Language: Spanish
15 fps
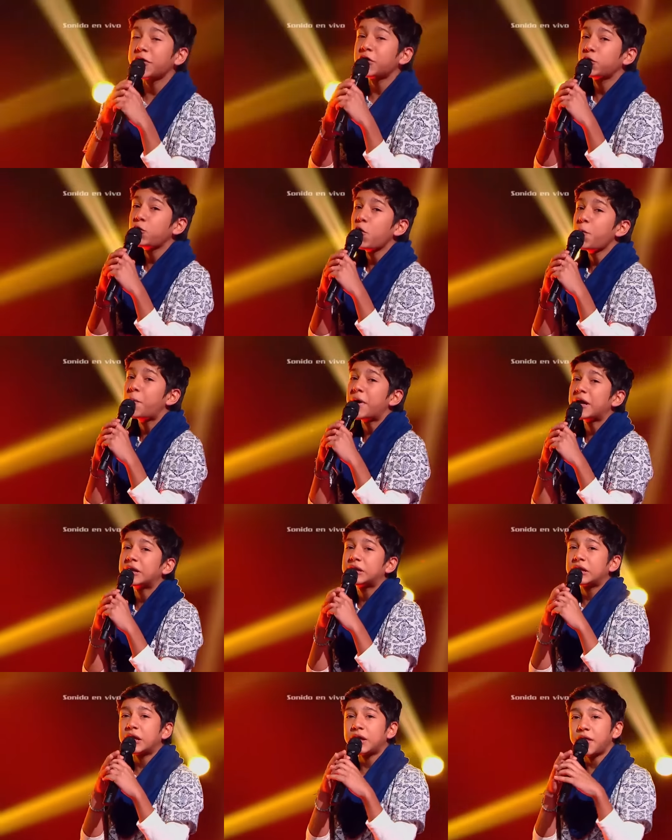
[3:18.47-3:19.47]
de tu
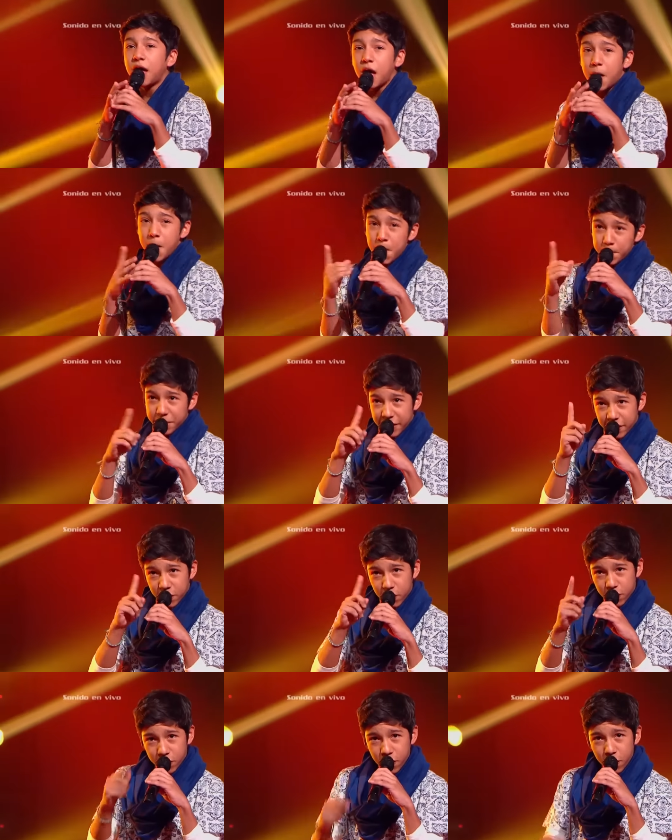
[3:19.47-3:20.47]
partida,
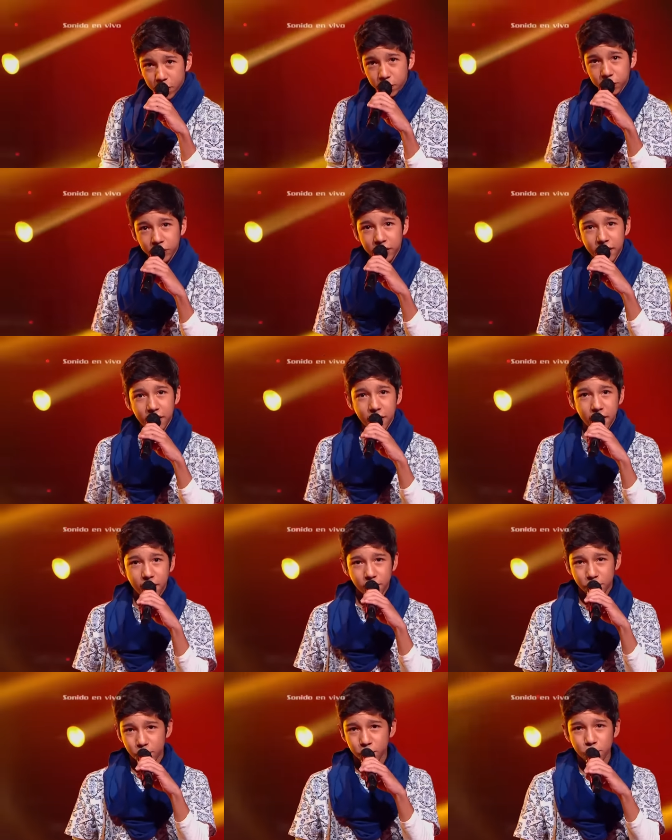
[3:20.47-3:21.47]
pero con
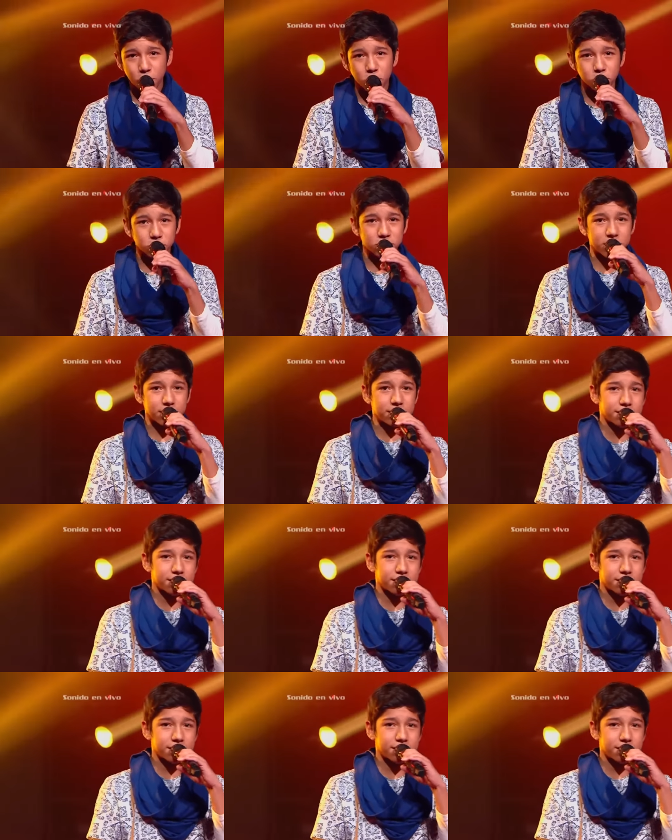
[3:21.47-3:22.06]
dedo no se